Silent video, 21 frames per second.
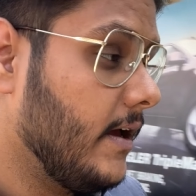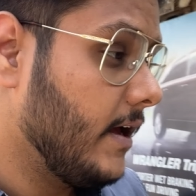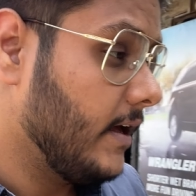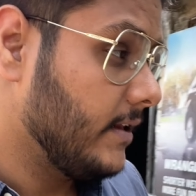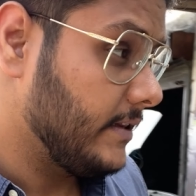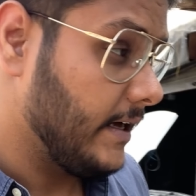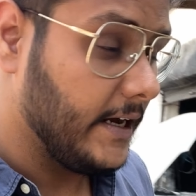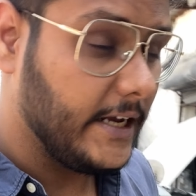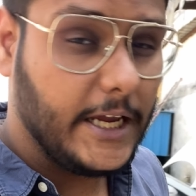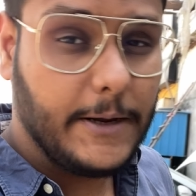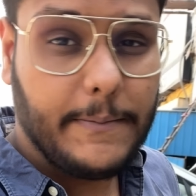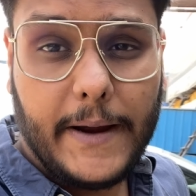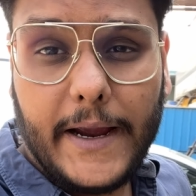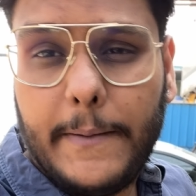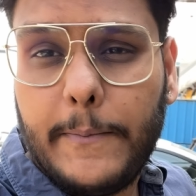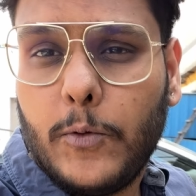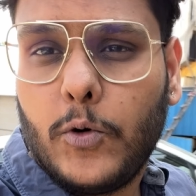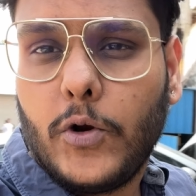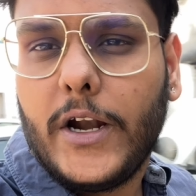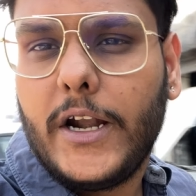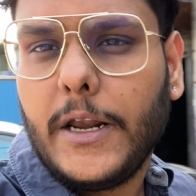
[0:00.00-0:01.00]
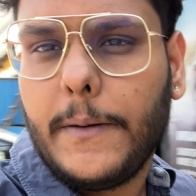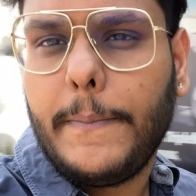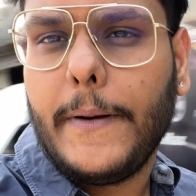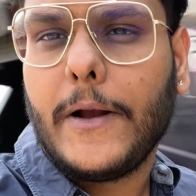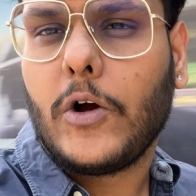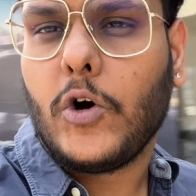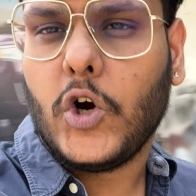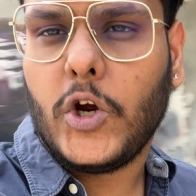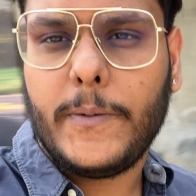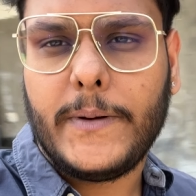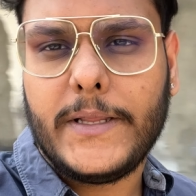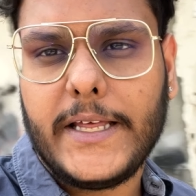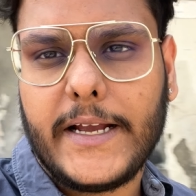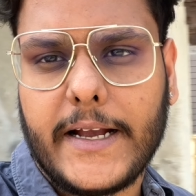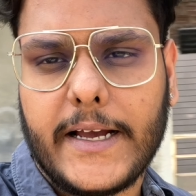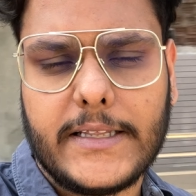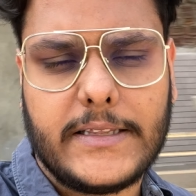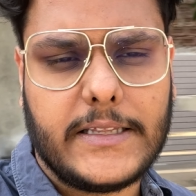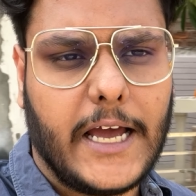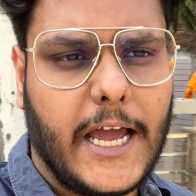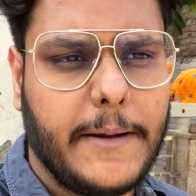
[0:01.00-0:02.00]
ताकि भाई पूरे ट्रिप पे कोई भी
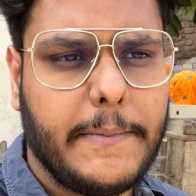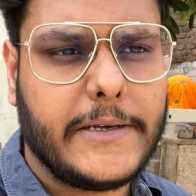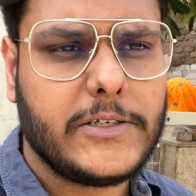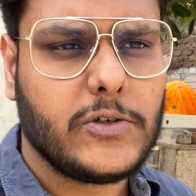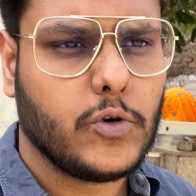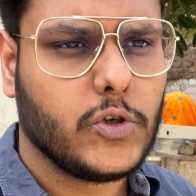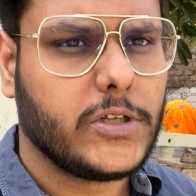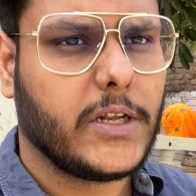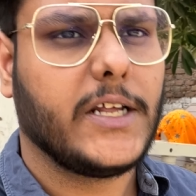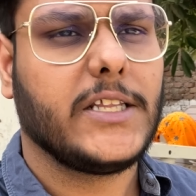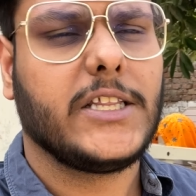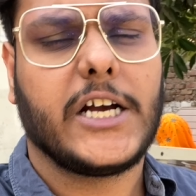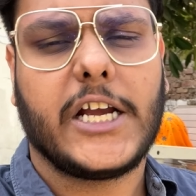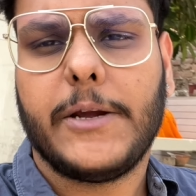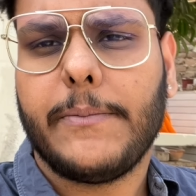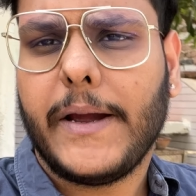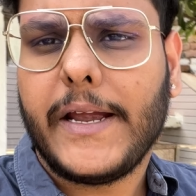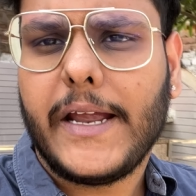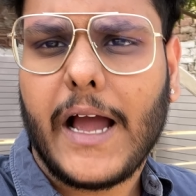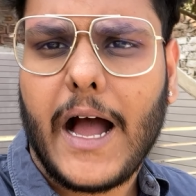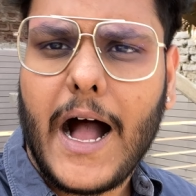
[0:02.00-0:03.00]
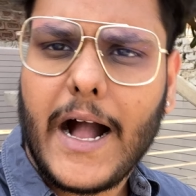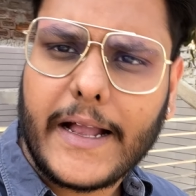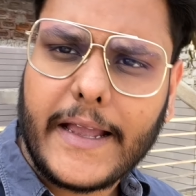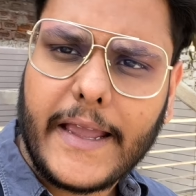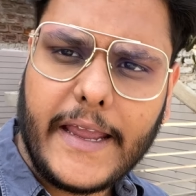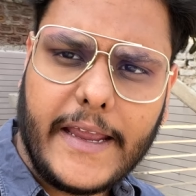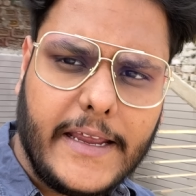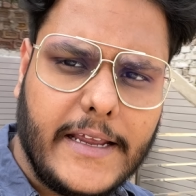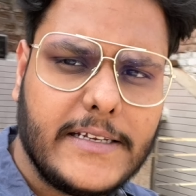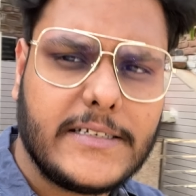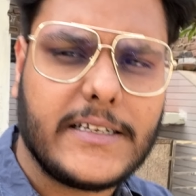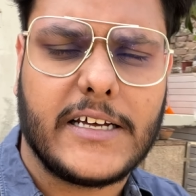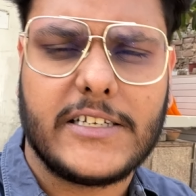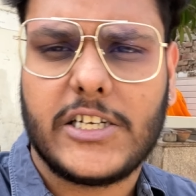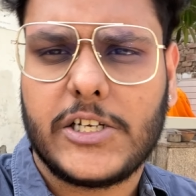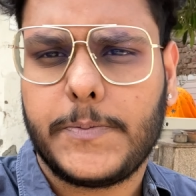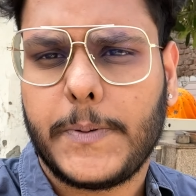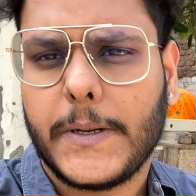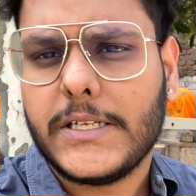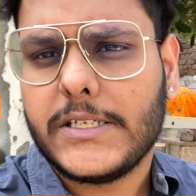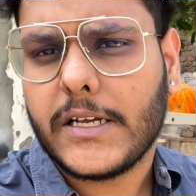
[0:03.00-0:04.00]
दिक्कत ना आए मैं सोच रहा था कि भाई आके ही इसका
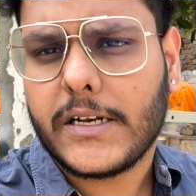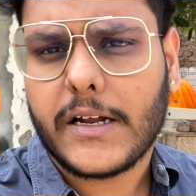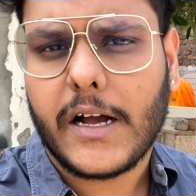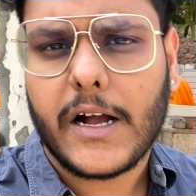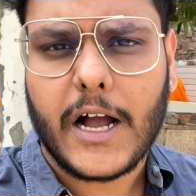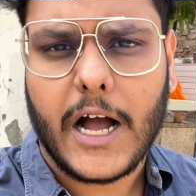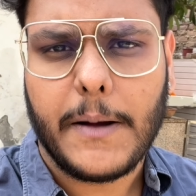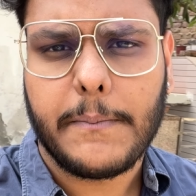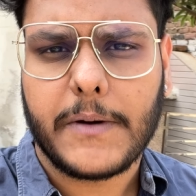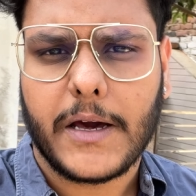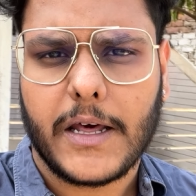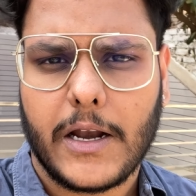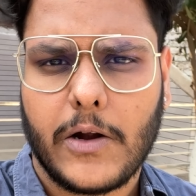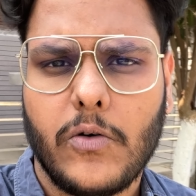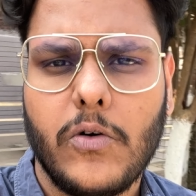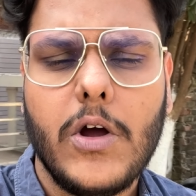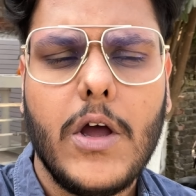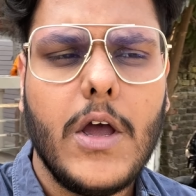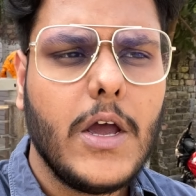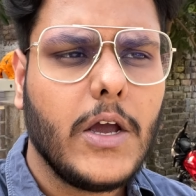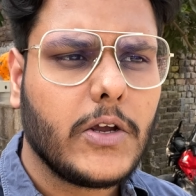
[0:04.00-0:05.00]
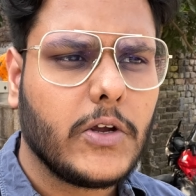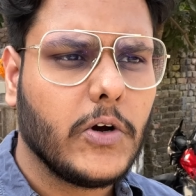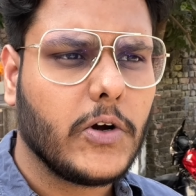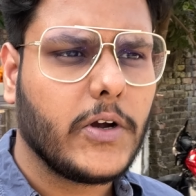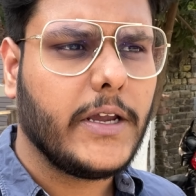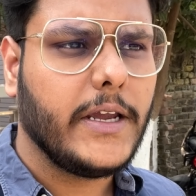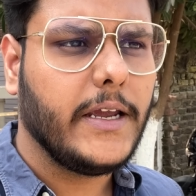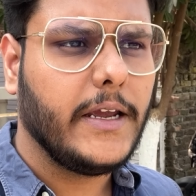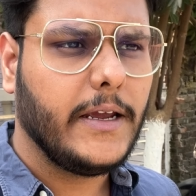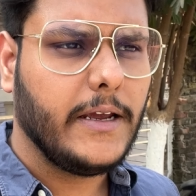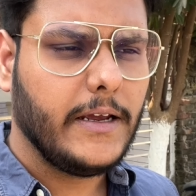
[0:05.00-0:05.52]
सस्पेंशन का काम कराऊं क्योंकि